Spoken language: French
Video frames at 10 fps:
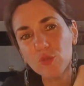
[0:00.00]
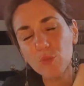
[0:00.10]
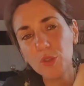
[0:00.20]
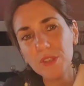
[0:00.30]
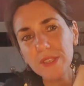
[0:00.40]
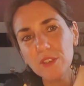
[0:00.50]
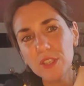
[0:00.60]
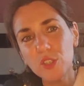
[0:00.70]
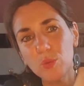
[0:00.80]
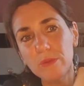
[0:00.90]
je vous montre
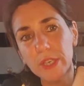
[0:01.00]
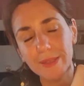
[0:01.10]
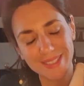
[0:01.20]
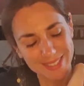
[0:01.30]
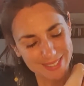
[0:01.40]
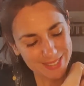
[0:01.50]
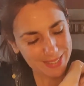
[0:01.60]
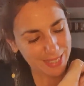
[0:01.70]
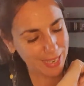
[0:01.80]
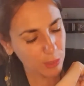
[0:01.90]
celles qui suivaient.
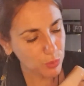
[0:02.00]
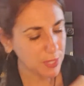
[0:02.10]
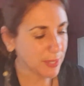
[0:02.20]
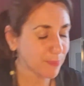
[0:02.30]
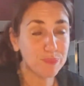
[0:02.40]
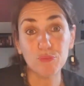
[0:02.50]
C'était la réussite.